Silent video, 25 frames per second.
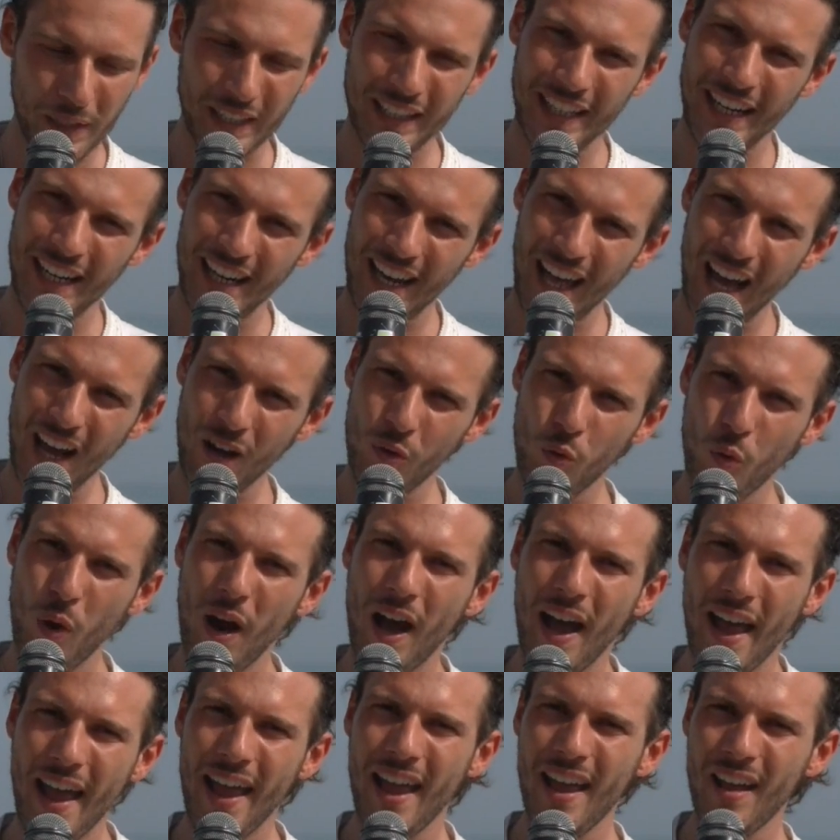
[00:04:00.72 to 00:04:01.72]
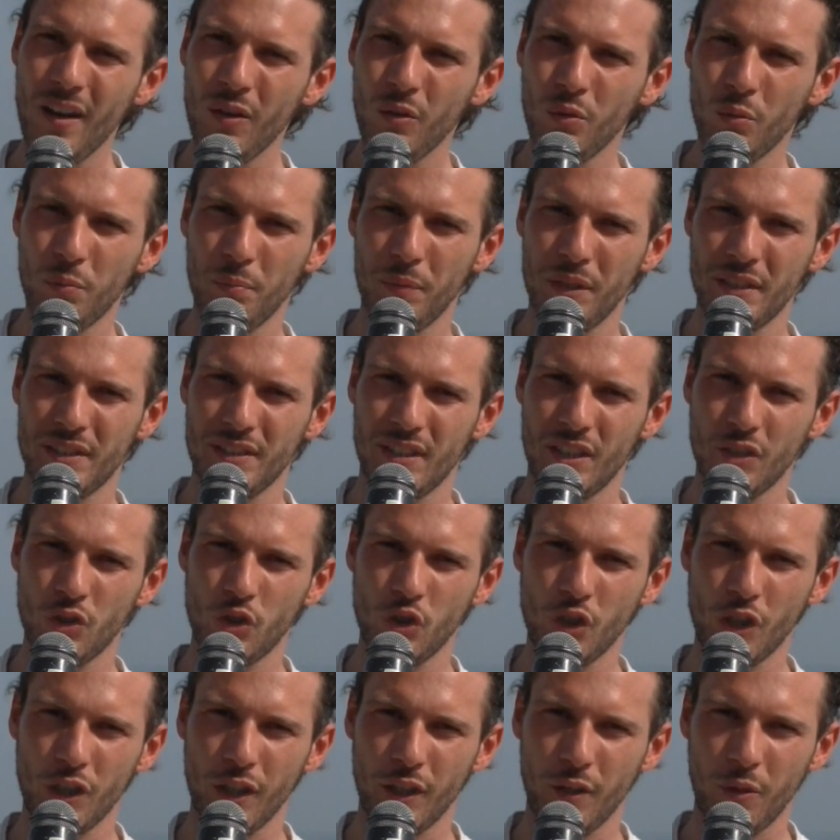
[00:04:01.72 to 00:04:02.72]
perché l'acqua è un
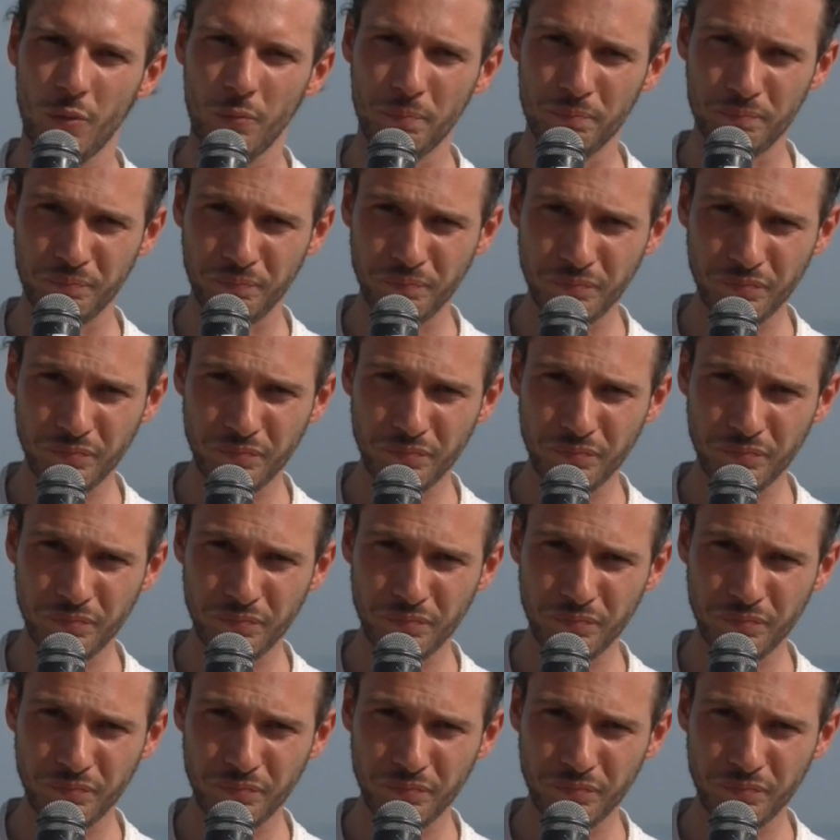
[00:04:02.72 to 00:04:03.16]
messaggero.